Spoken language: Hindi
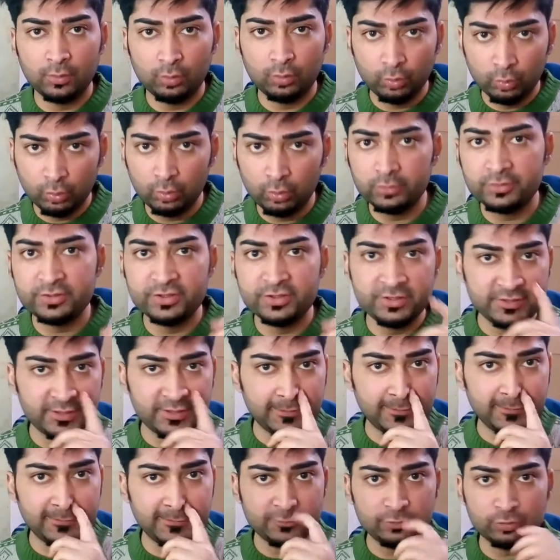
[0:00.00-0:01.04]
वो चीज़ें
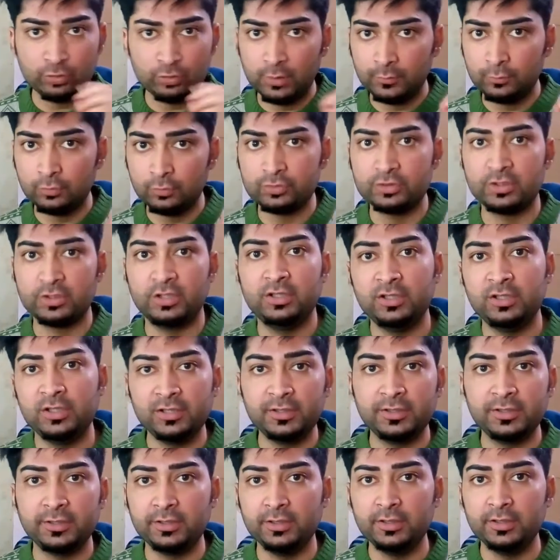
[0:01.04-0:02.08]
हैं जो आपको सही
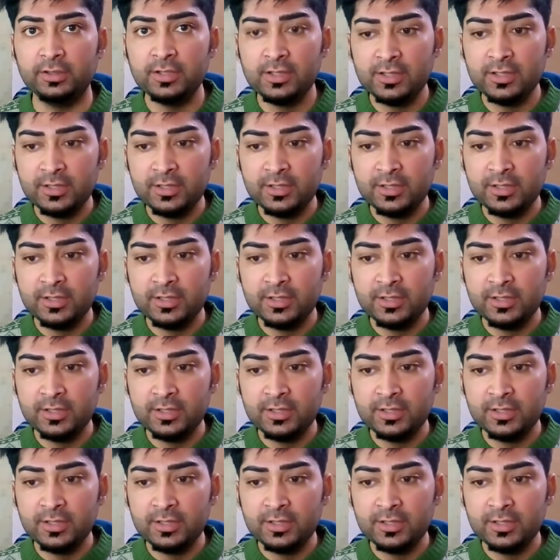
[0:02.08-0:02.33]
नहीं लगी